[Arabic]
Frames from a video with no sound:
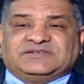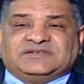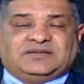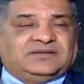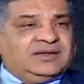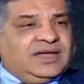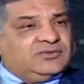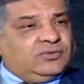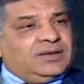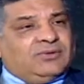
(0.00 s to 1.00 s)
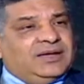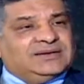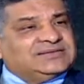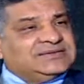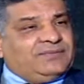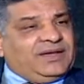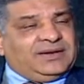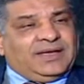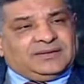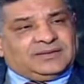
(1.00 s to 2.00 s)
الستينات وأوائل
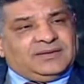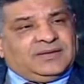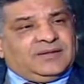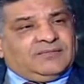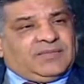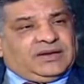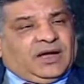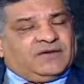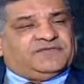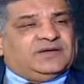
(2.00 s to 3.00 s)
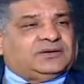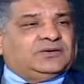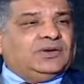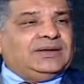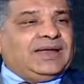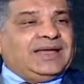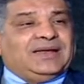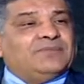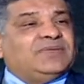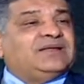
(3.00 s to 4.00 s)
السبعينات من أفقر دول
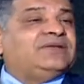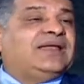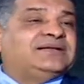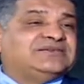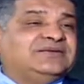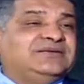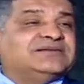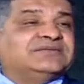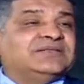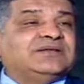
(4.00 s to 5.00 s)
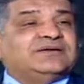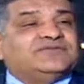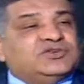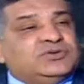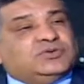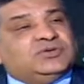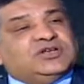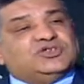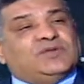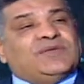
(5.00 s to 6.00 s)
العالم بل بالعكس الناس ما تعرفش أن كوريا
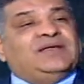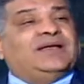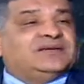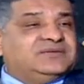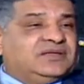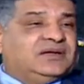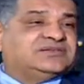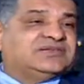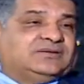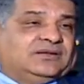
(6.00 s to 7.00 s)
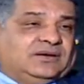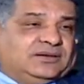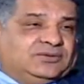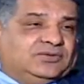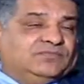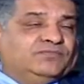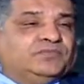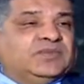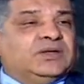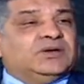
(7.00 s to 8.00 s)
الشمالية كانت أكثر تقدم
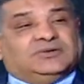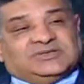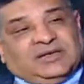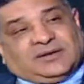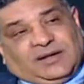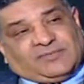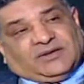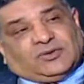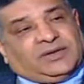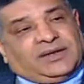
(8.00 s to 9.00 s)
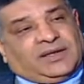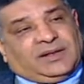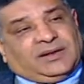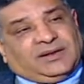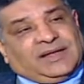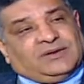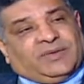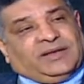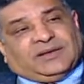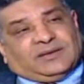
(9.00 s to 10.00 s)
وثراء من كوريا
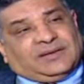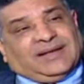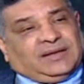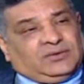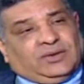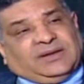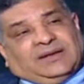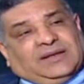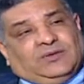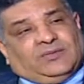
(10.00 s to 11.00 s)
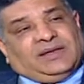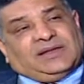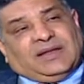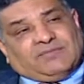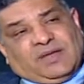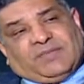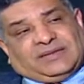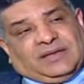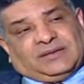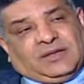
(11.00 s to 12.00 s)
الجنوبية لكن كوريا الجنوبية لما
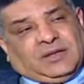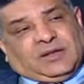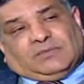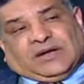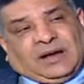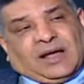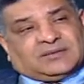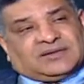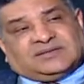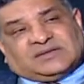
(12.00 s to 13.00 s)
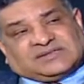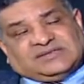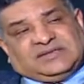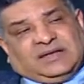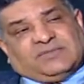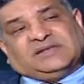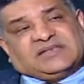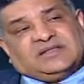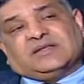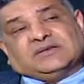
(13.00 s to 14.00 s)
بدأت مرحلة التصنيع من
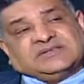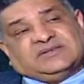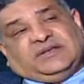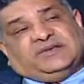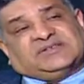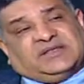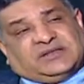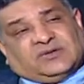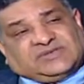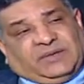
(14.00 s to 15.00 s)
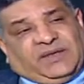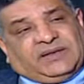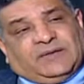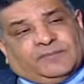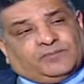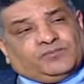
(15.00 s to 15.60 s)
66 76